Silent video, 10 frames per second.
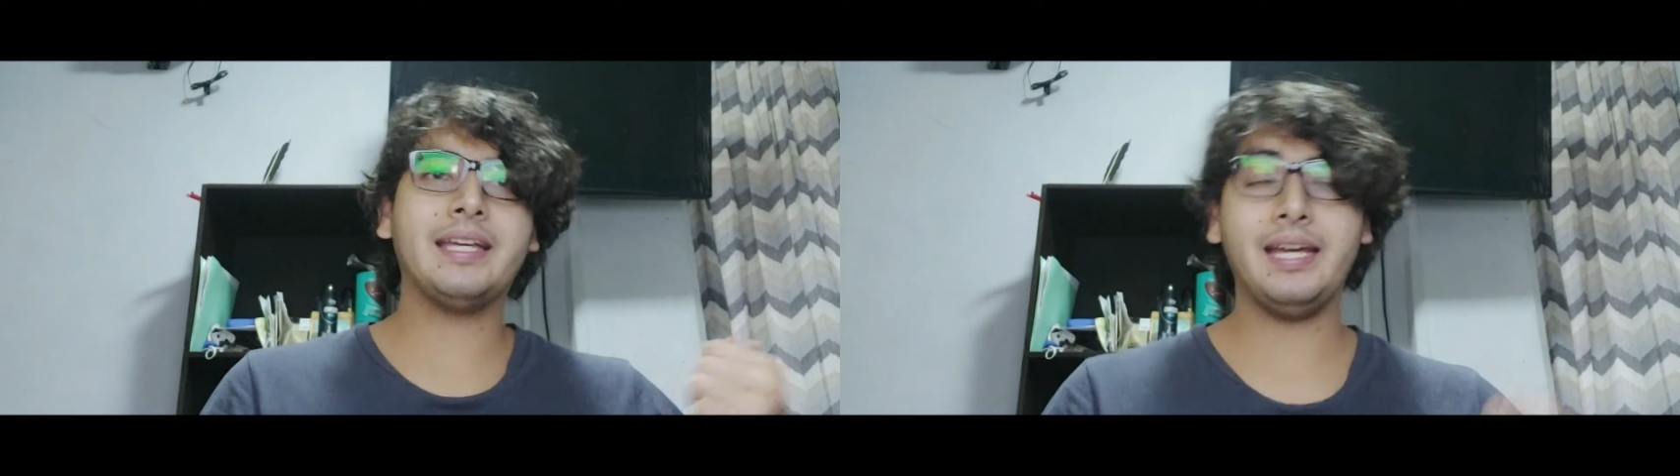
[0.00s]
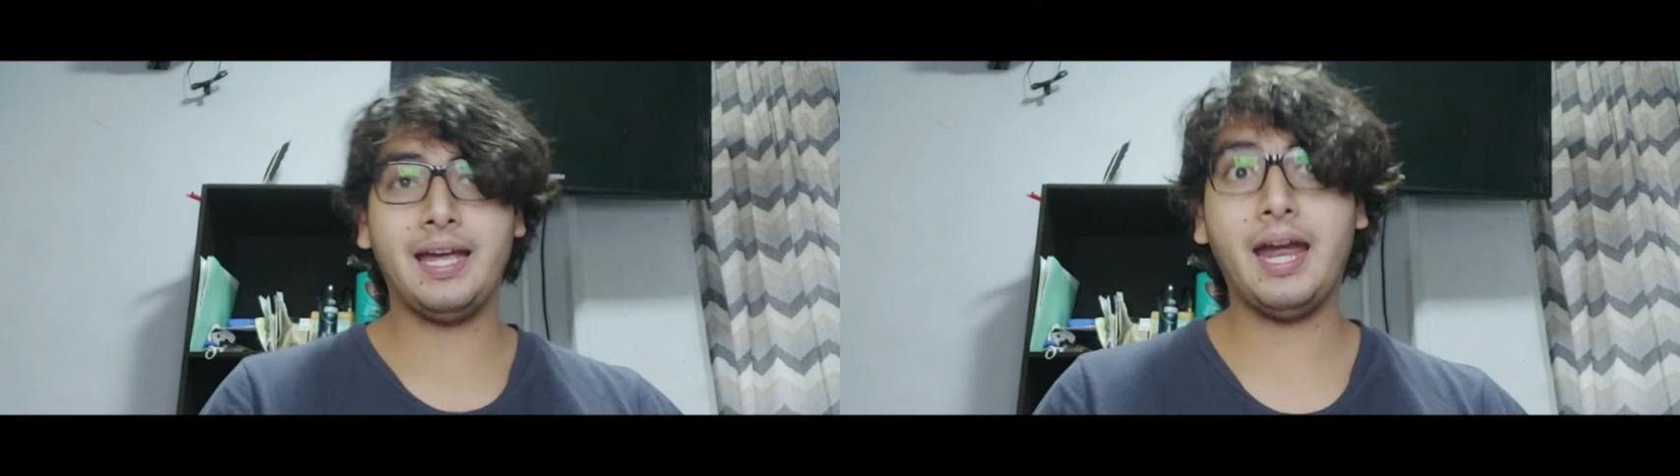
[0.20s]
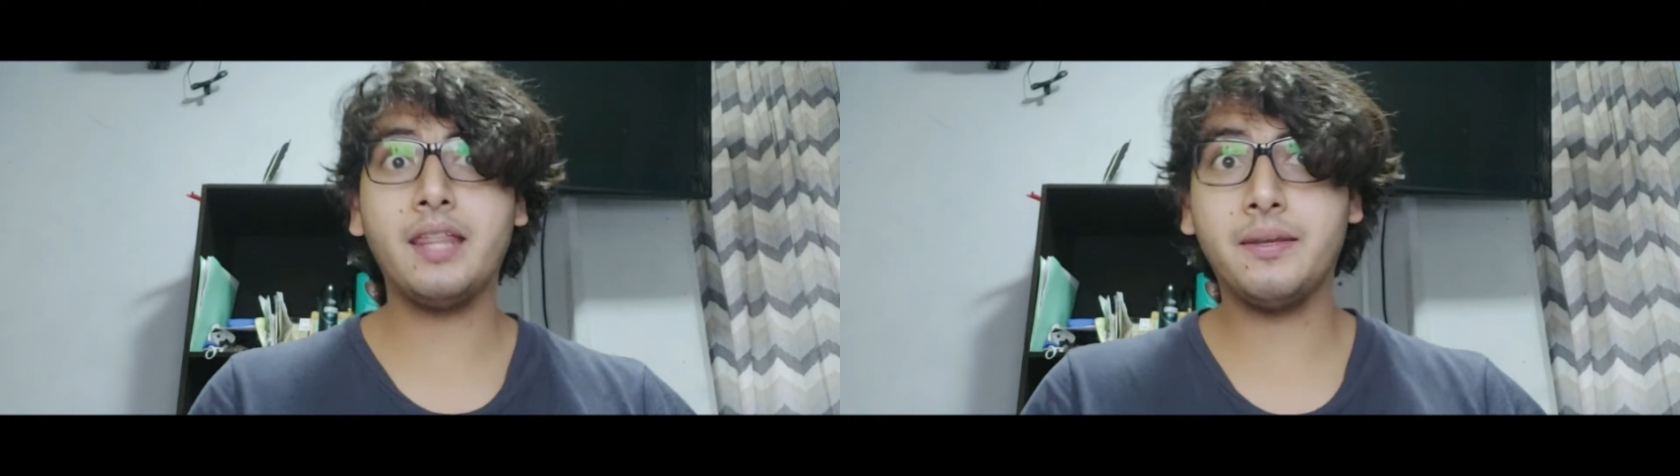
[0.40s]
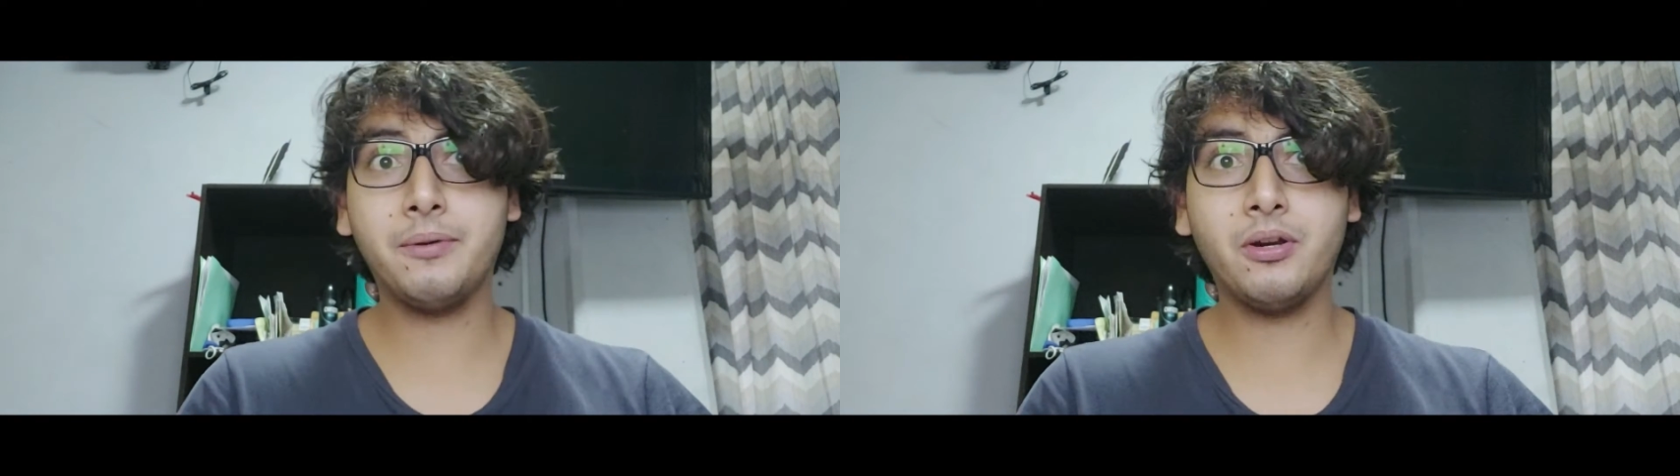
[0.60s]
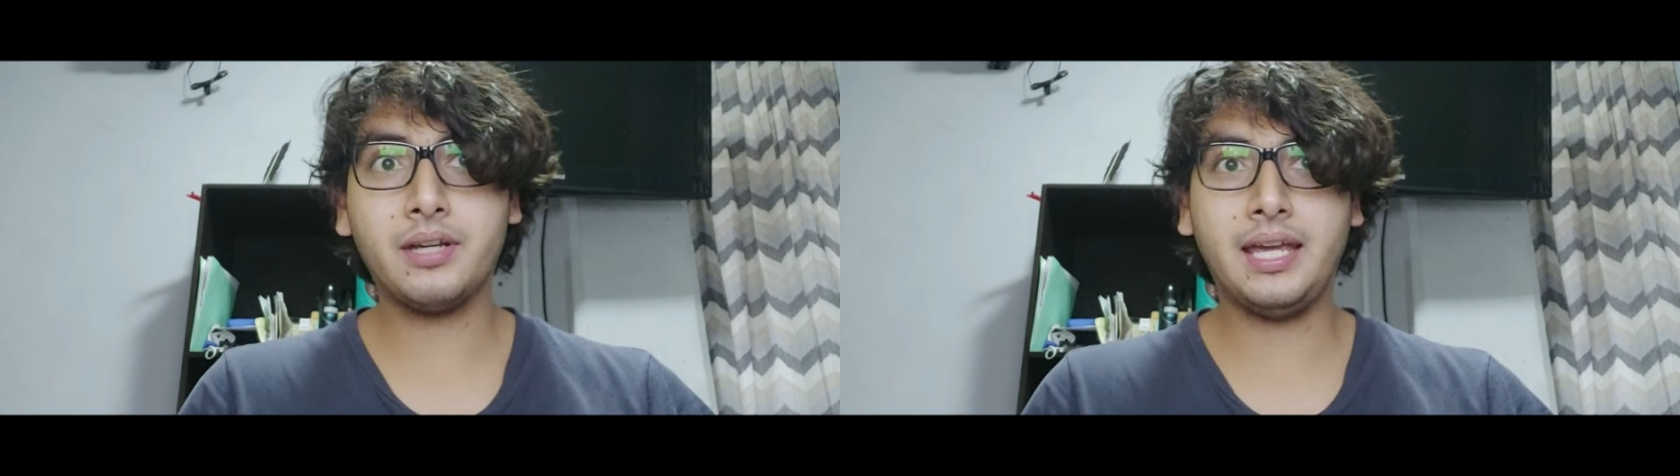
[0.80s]
que
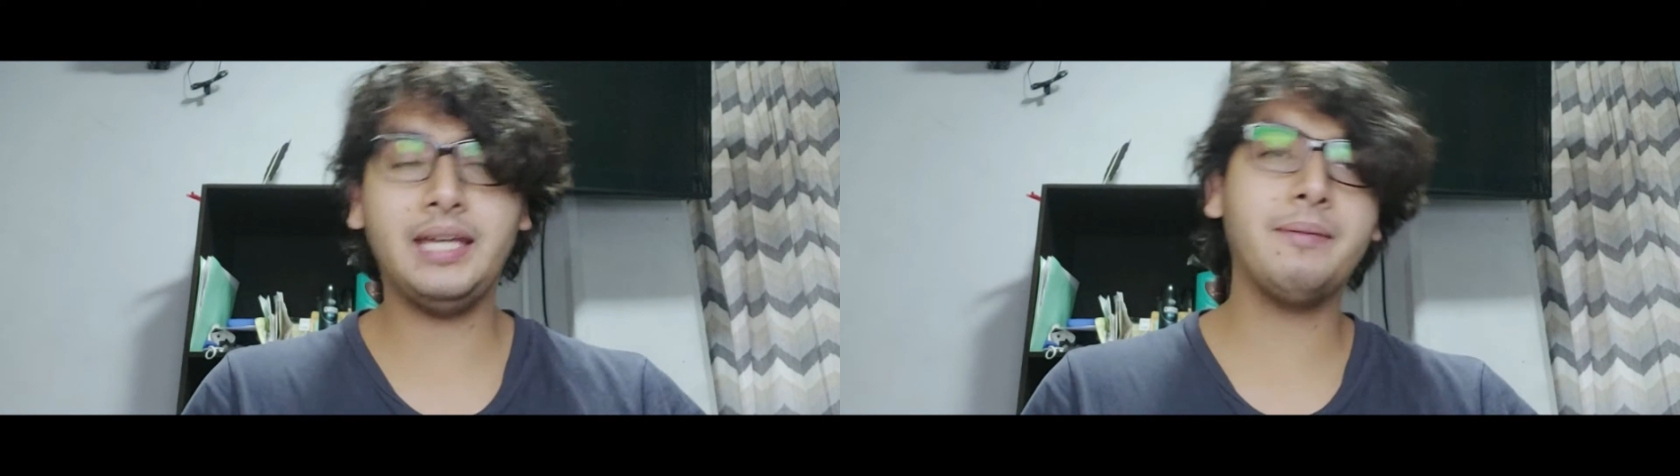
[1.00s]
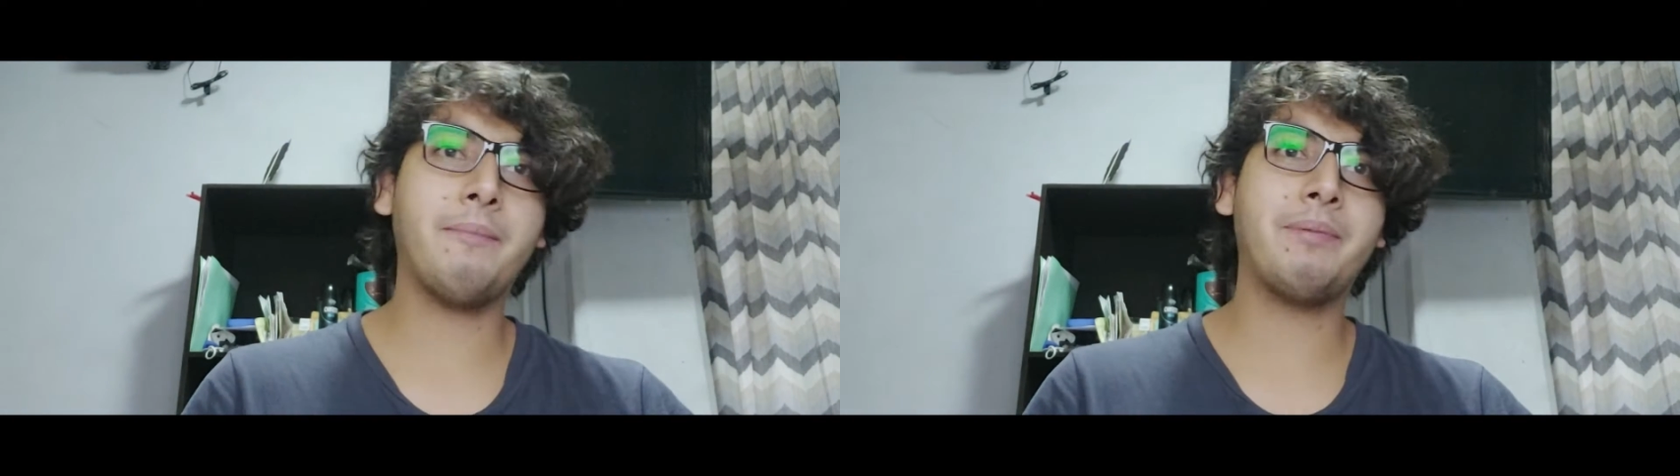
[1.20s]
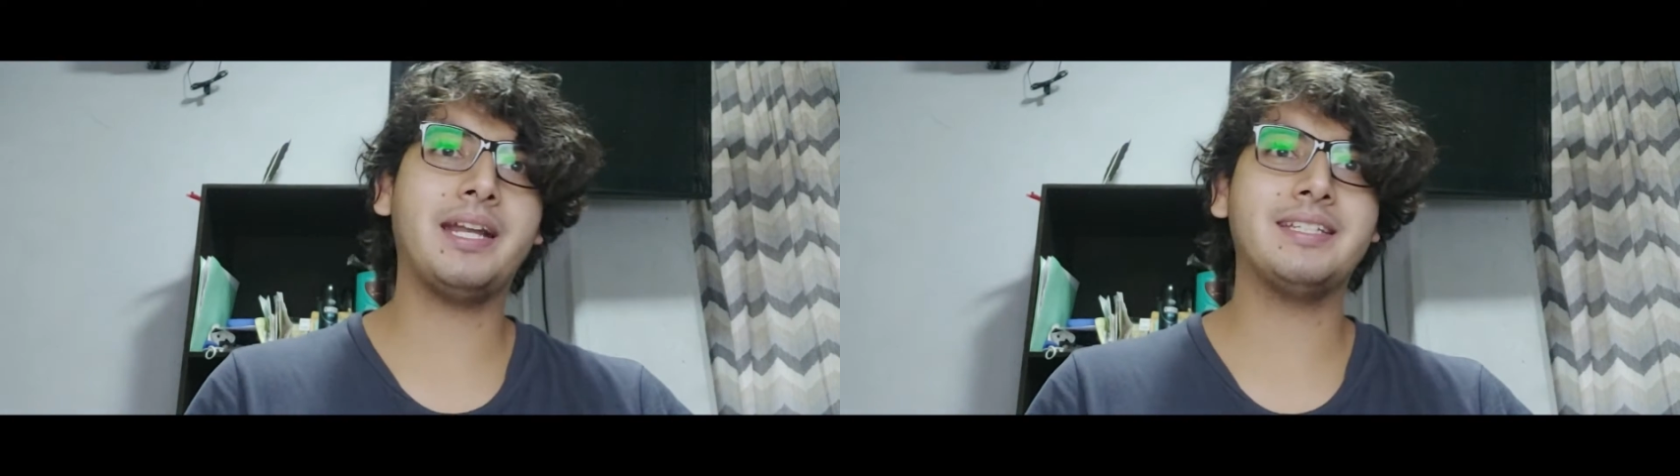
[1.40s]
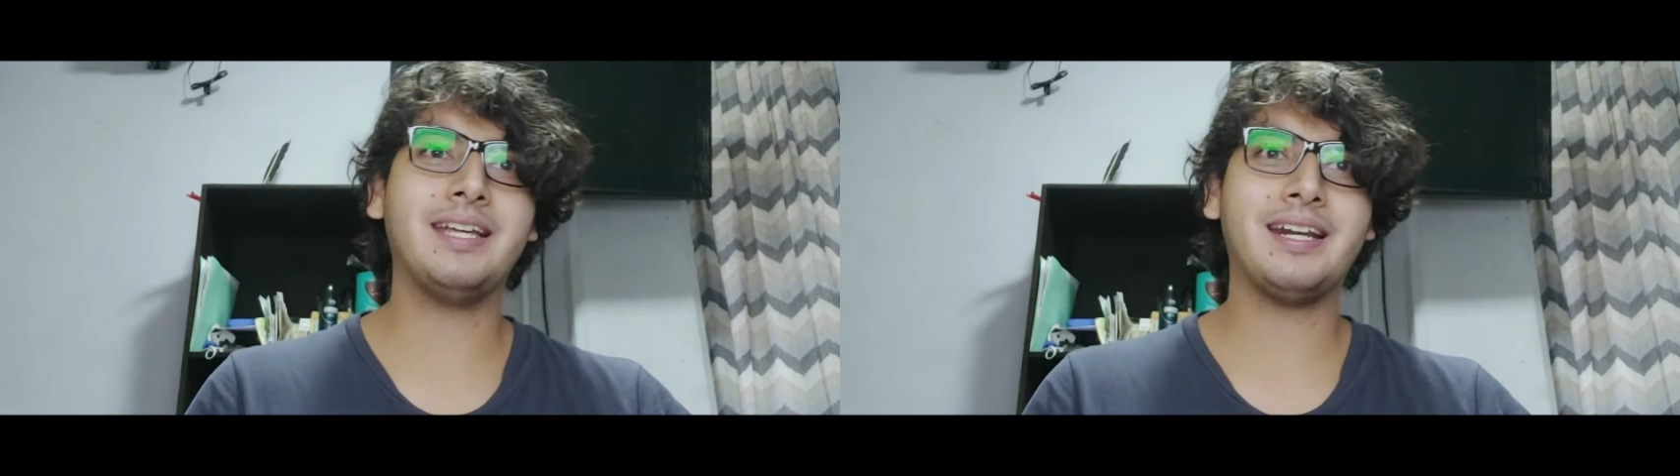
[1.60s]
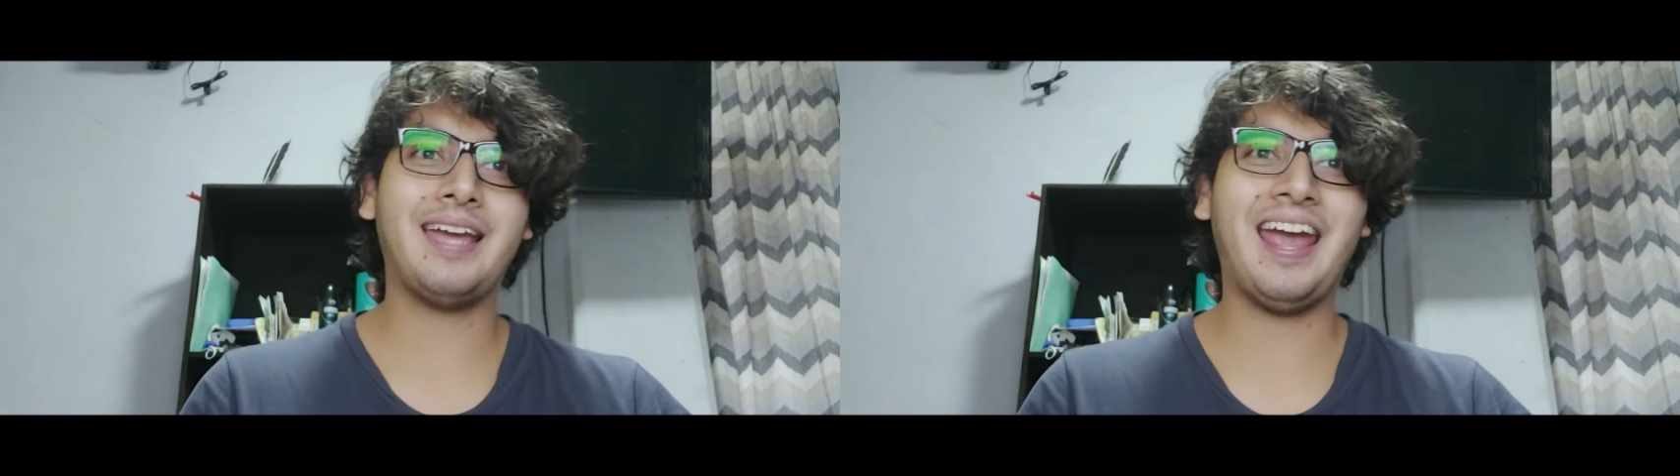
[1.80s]
Eddie Brock iba a
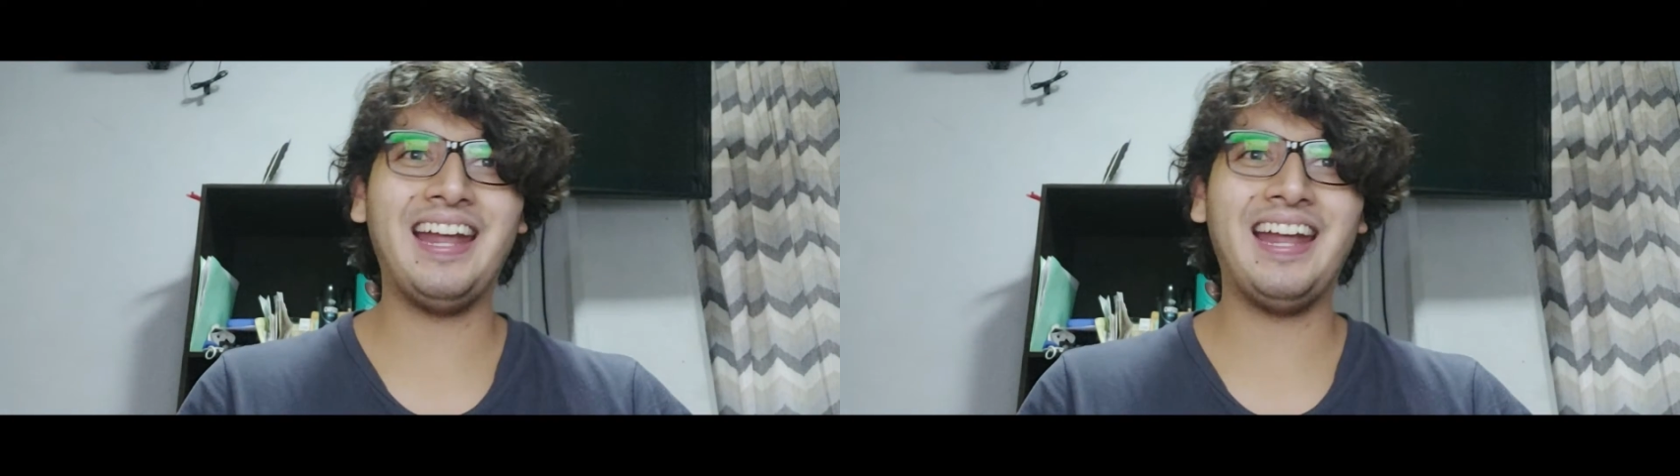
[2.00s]
aparecer